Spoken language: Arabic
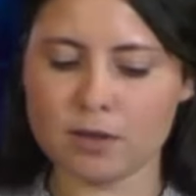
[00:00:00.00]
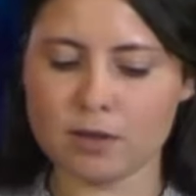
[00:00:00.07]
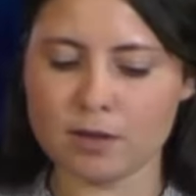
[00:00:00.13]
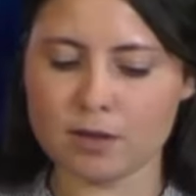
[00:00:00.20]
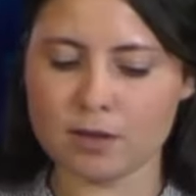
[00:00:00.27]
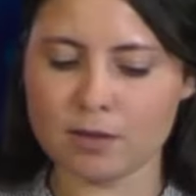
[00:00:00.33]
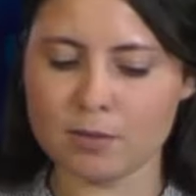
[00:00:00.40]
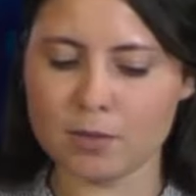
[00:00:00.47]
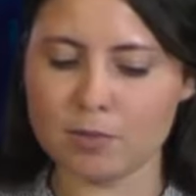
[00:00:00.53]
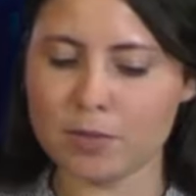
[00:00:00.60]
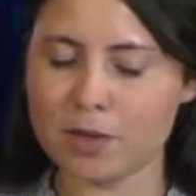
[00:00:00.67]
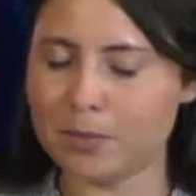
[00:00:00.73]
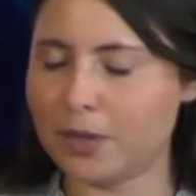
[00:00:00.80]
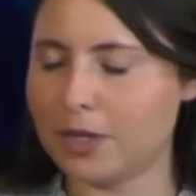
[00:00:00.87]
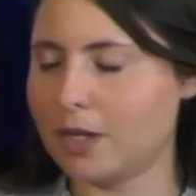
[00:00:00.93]
آه من
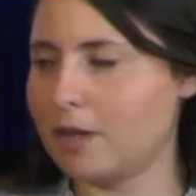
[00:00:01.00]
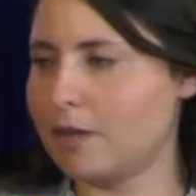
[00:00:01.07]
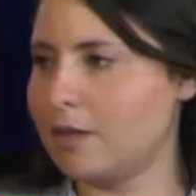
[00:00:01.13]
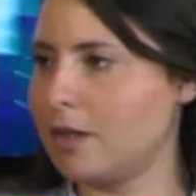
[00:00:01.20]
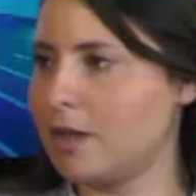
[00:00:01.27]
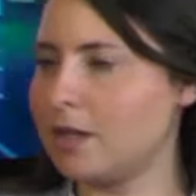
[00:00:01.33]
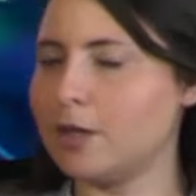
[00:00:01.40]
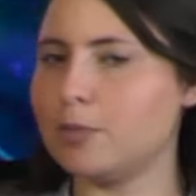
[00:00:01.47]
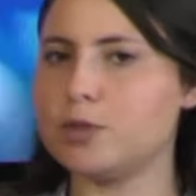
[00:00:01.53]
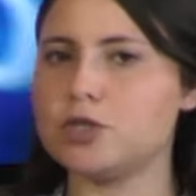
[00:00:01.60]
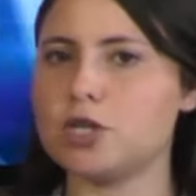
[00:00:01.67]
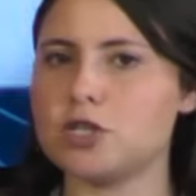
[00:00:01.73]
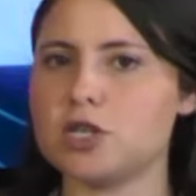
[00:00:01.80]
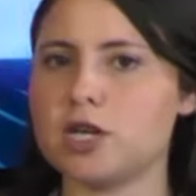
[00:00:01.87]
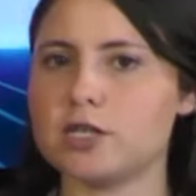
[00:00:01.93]
منبري هذه نحب
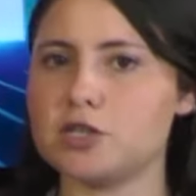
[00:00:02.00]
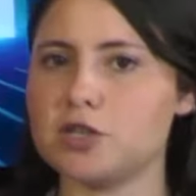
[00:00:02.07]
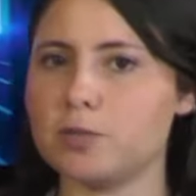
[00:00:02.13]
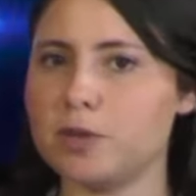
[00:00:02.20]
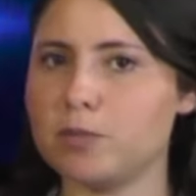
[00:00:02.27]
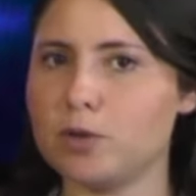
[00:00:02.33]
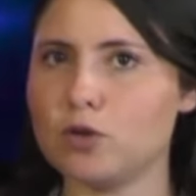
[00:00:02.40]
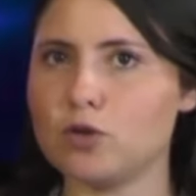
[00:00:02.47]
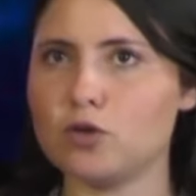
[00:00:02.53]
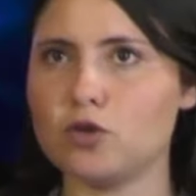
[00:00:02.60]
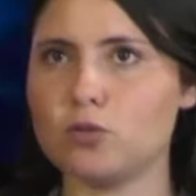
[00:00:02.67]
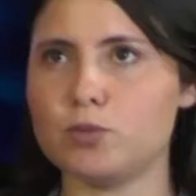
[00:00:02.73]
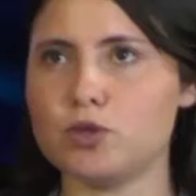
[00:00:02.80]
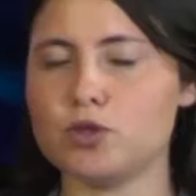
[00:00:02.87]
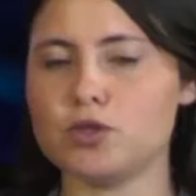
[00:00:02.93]
نشجع الشباب
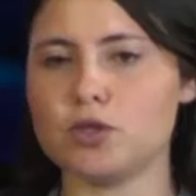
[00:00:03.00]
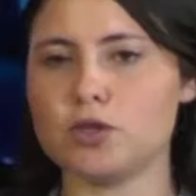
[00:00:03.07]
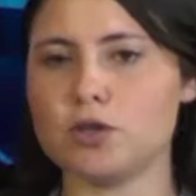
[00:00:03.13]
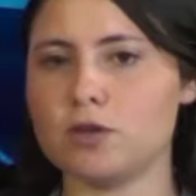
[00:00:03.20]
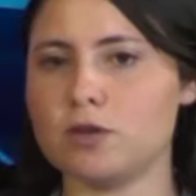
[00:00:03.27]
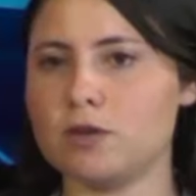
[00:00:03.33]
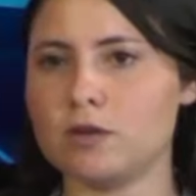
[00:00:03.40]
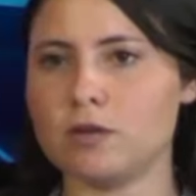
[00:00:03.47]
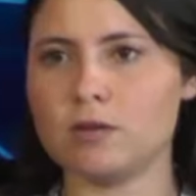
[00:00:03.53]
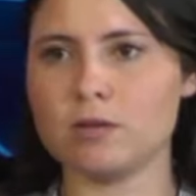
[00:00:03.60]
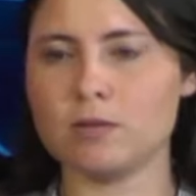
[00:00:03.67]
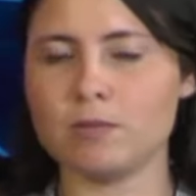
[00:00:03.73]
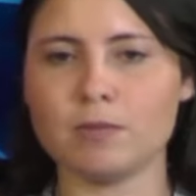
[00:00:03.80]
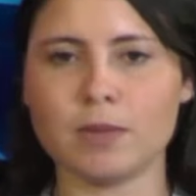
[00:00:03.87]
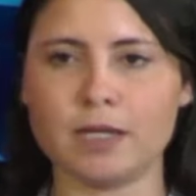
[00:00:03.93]
الكل باش
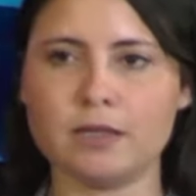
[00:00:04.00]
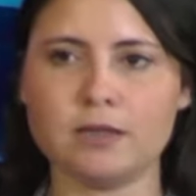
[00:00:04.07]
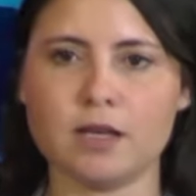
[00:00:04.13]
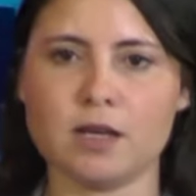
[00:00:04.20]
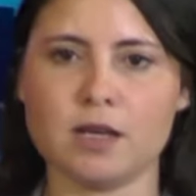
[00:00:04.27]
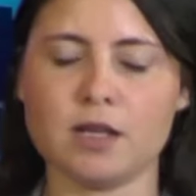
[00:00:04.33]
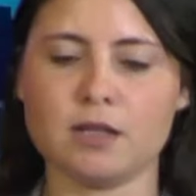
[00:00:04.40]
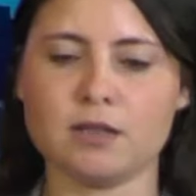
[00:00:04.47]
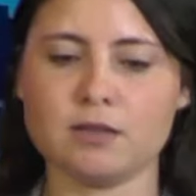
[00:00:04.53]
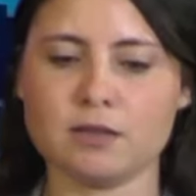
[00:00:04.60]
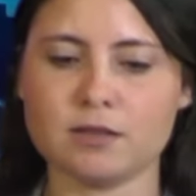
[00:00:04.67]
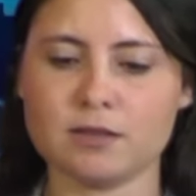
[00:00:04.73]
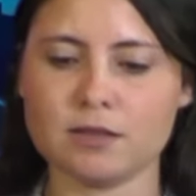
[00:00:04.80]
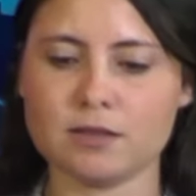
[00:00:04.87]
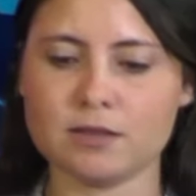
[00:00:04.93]
آه معناتها
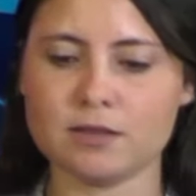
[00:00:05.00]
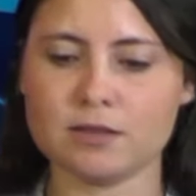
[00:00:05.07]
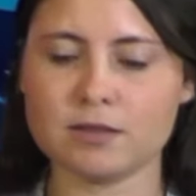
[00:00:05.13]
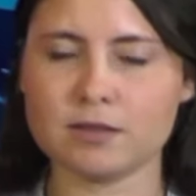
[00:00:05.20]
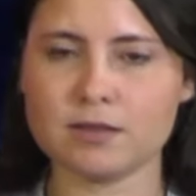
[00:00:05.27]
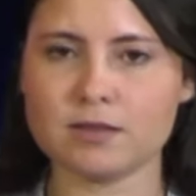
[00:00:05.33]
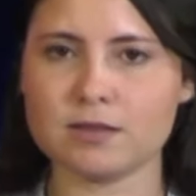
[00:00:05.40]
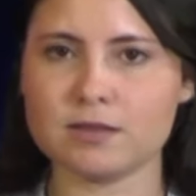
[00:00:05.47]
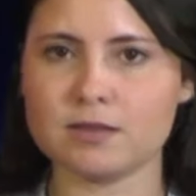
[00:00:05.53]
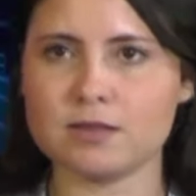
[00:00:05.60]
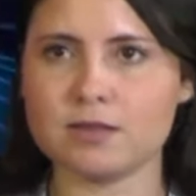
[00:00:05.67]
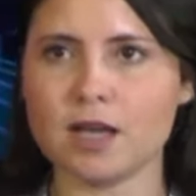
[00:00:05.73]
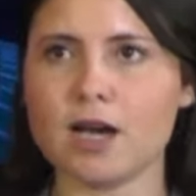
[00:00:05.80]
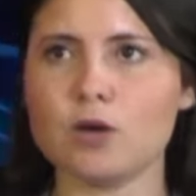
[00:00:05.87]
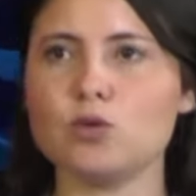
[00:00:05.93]

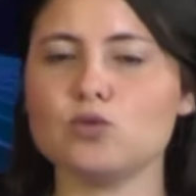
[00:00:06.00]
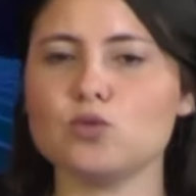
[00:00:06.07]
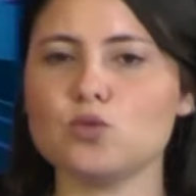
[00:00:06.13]
تحاول